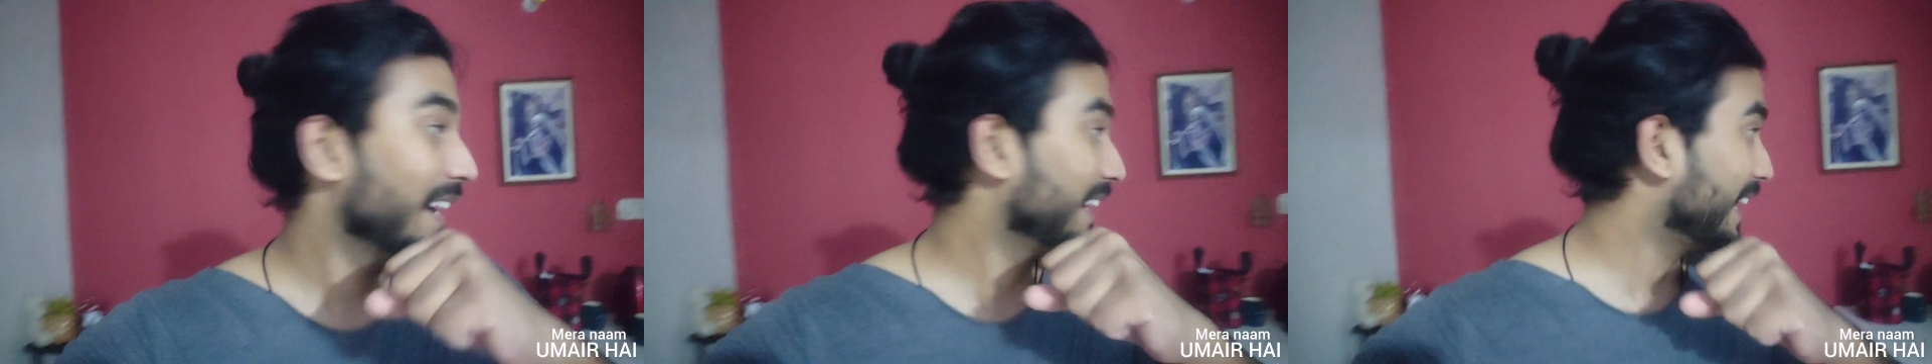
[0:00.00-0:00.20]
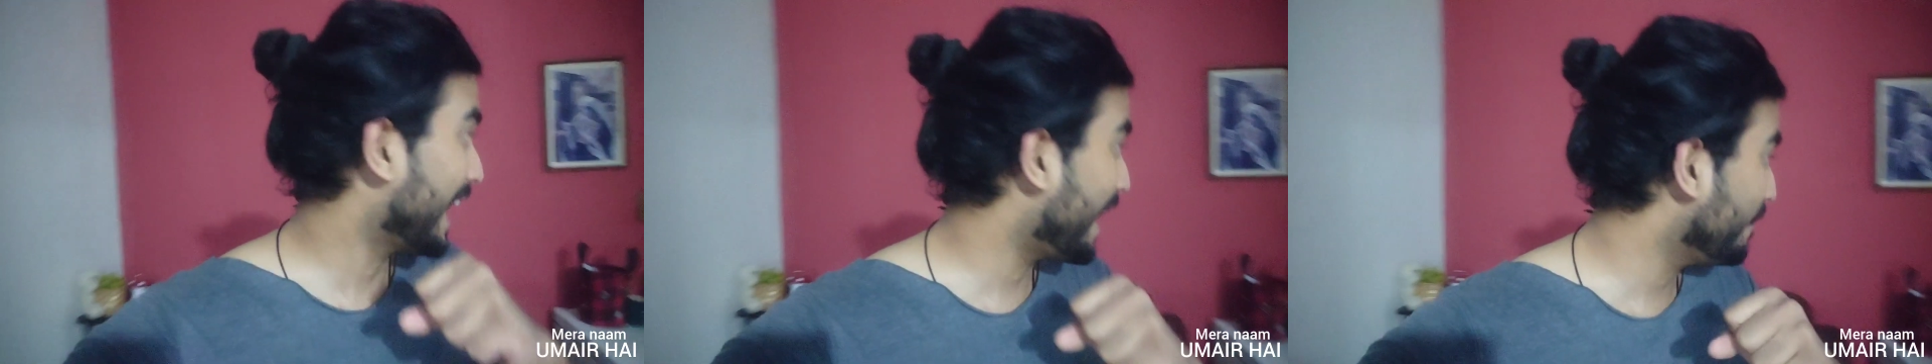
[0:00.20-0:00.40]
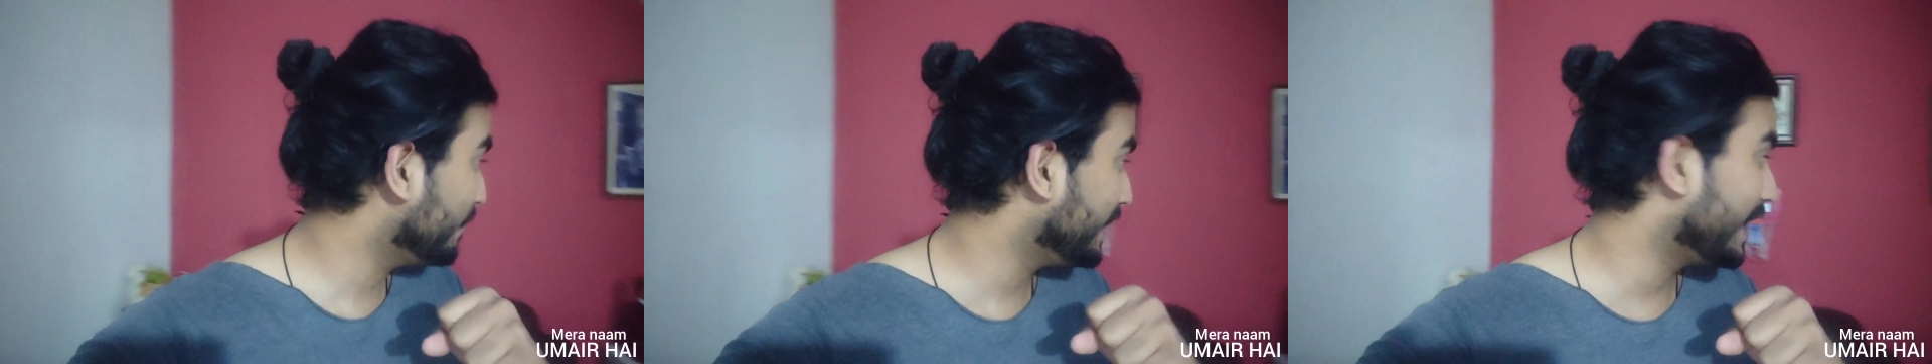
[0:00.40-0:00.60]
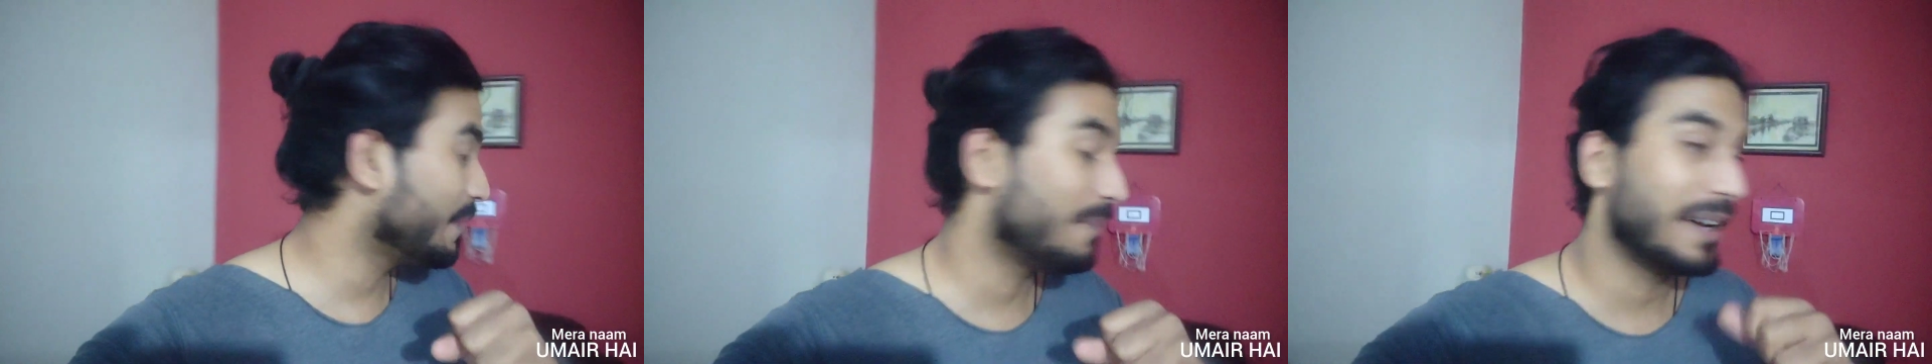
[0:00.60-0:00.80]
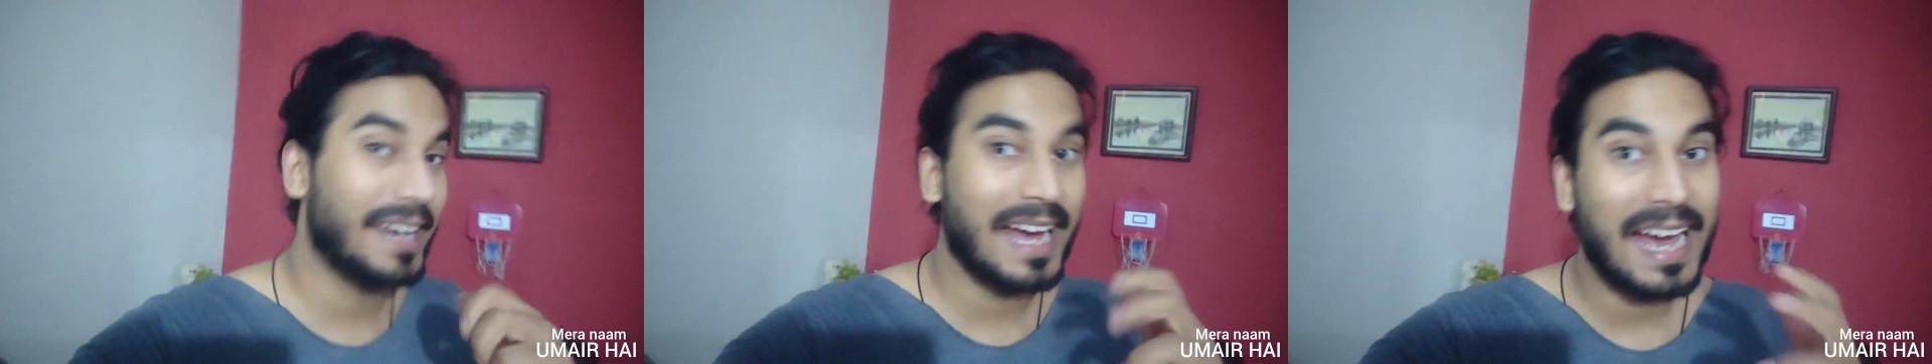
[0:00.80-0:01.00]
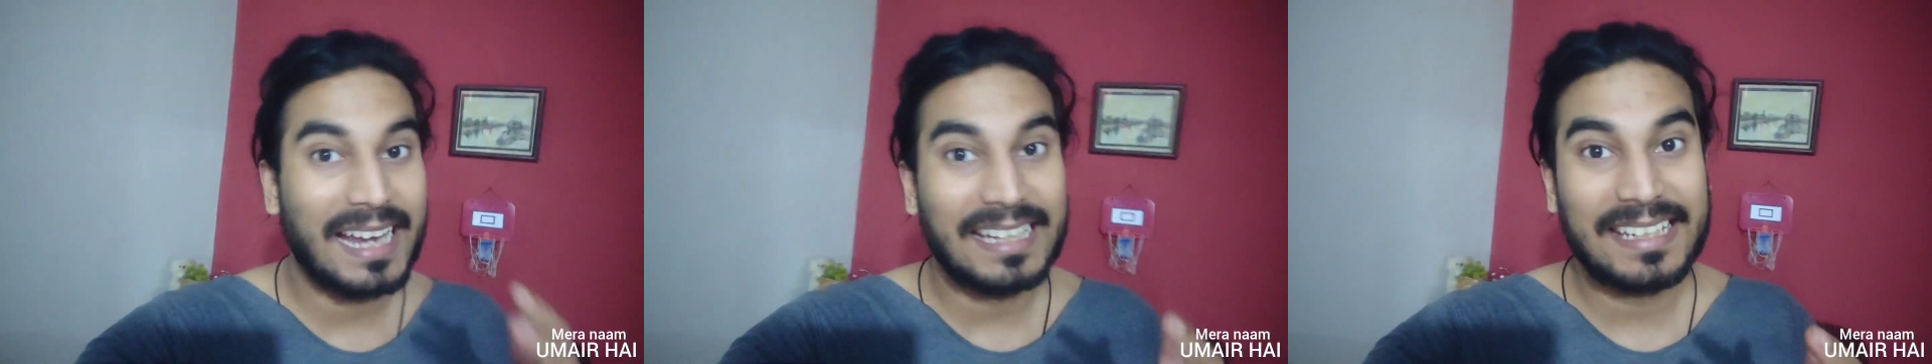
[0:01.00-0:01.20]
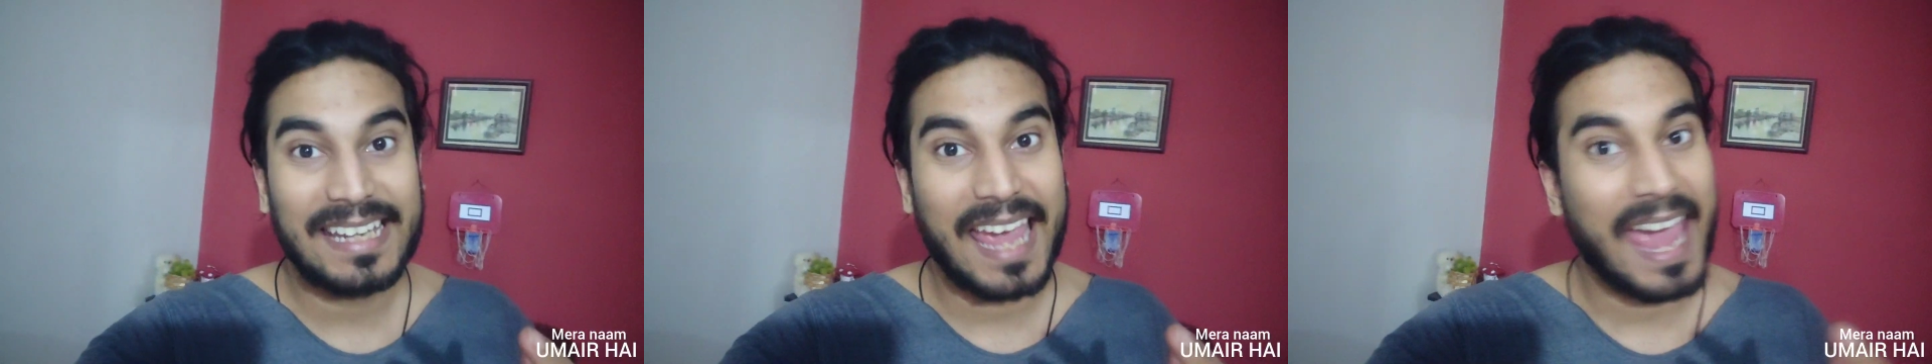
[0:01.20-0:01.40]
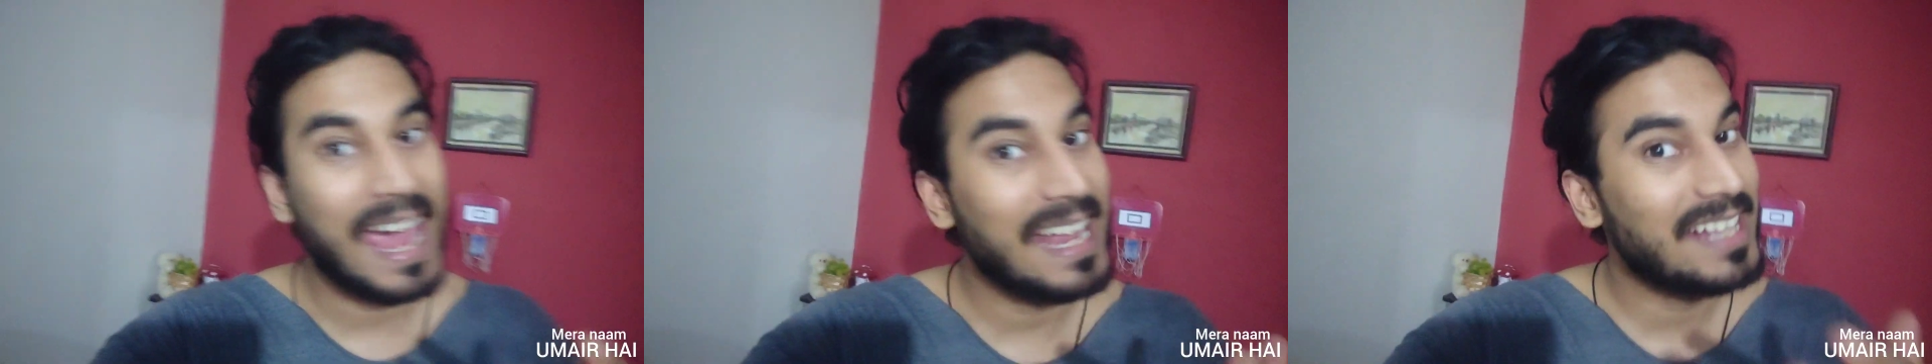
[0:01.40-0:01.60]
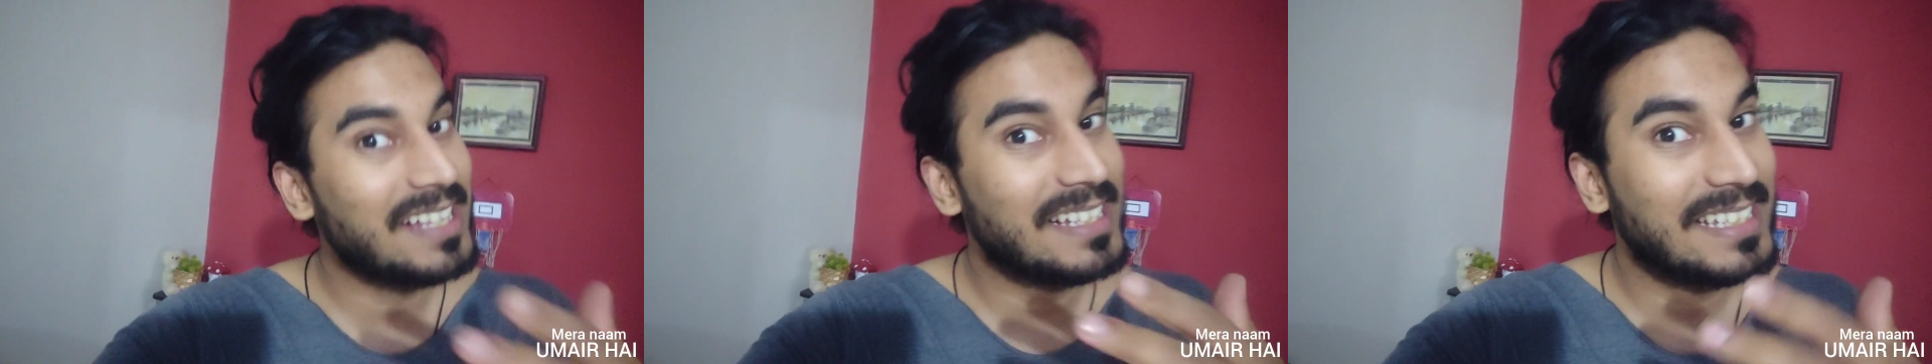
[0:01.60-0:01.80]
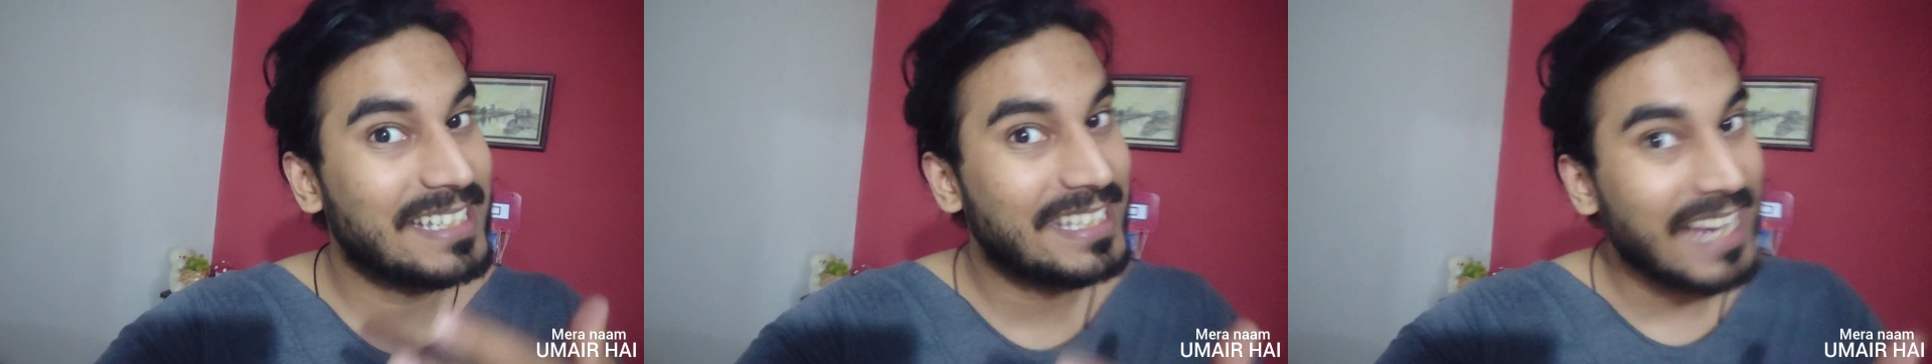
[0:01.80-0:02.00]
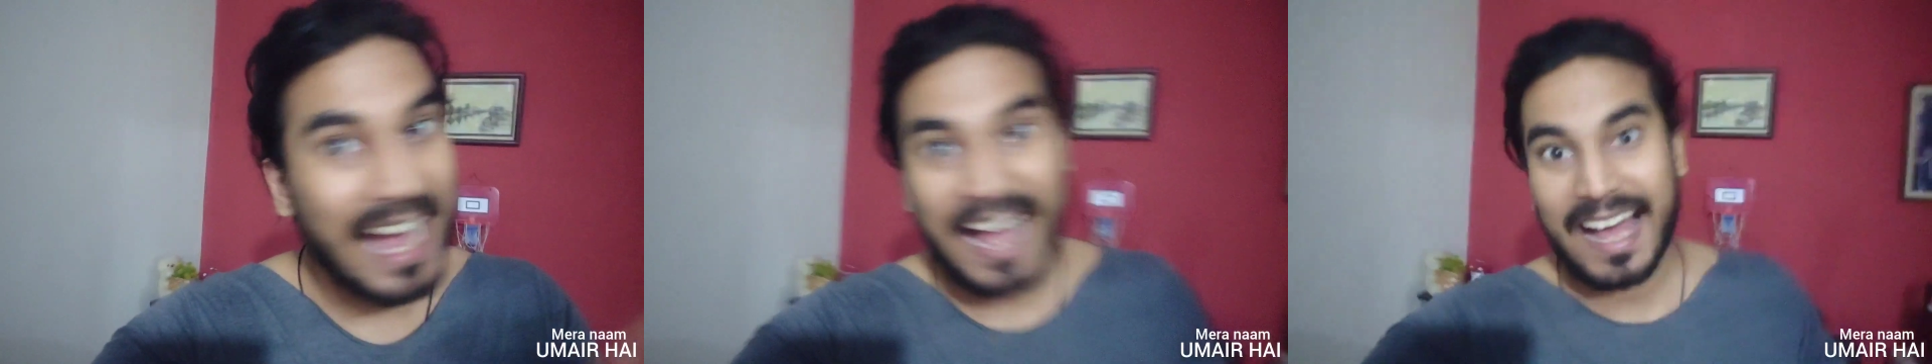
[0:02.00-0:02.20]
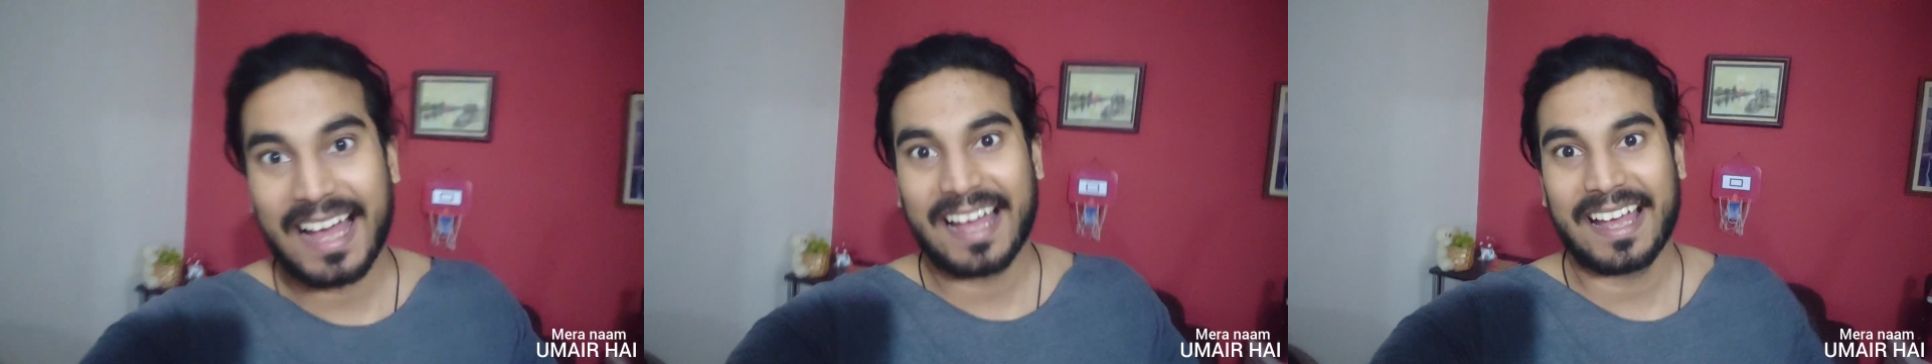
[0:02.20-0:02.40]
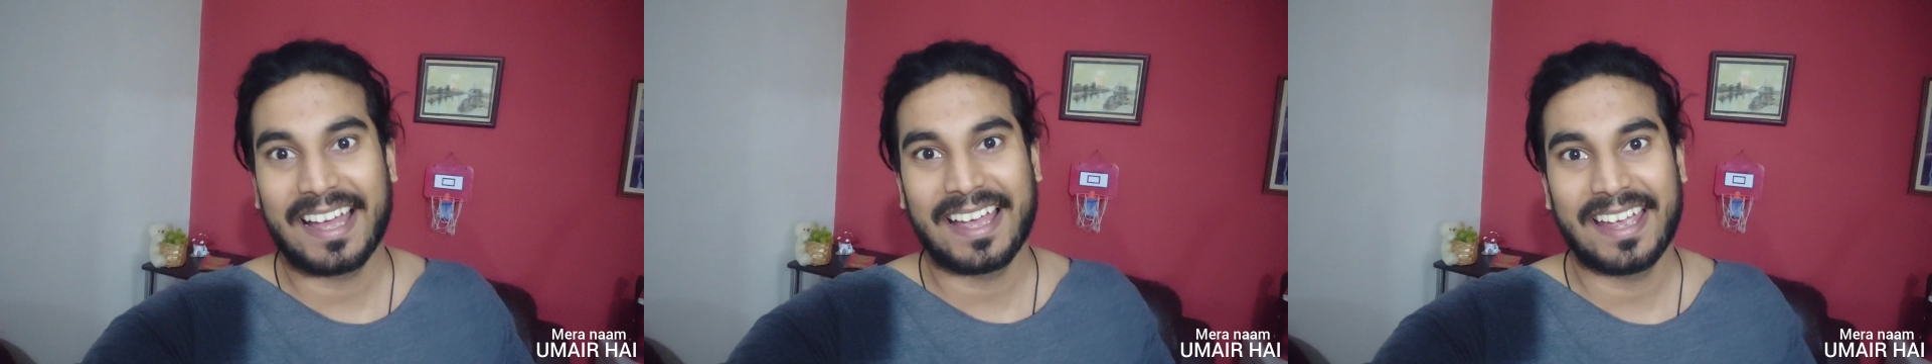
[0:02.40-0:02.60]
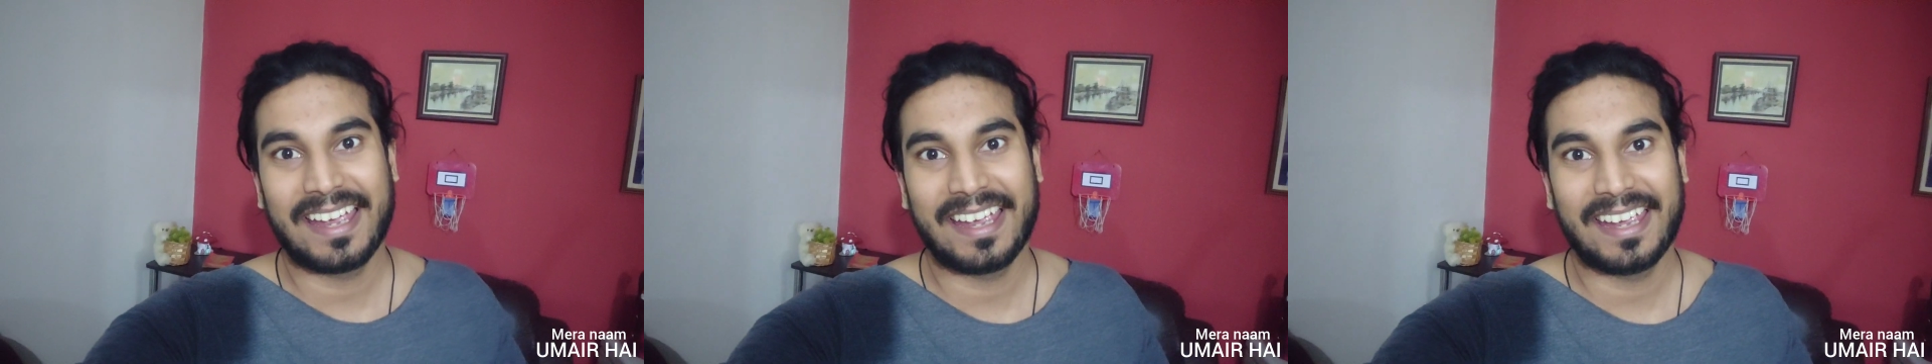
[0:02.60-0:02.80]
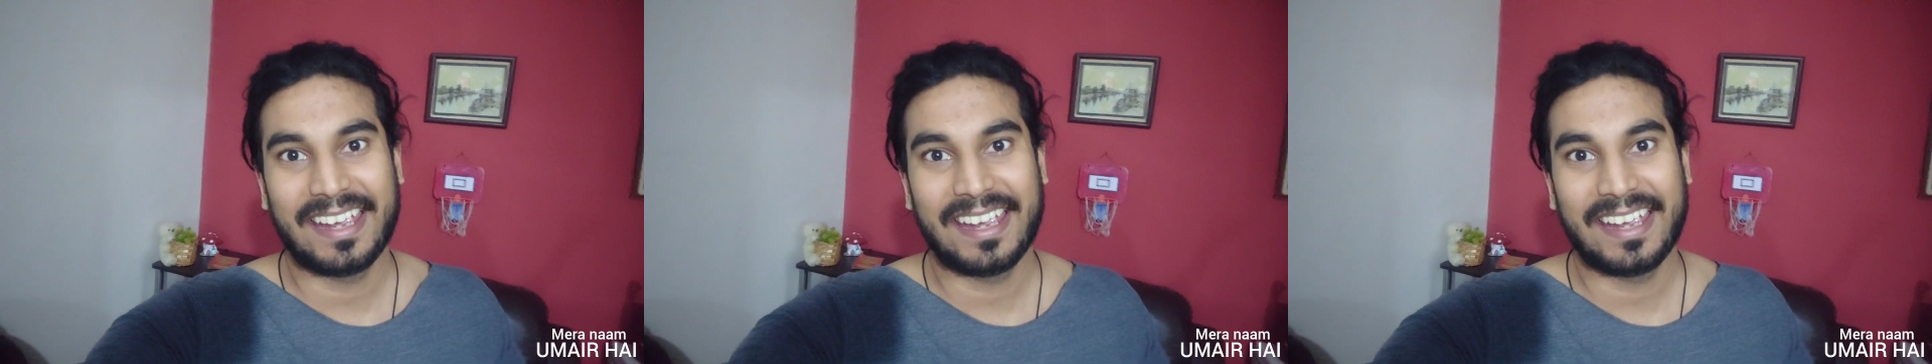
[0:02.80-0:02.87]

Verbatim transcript: कि अम्मी ने बना ली है चाय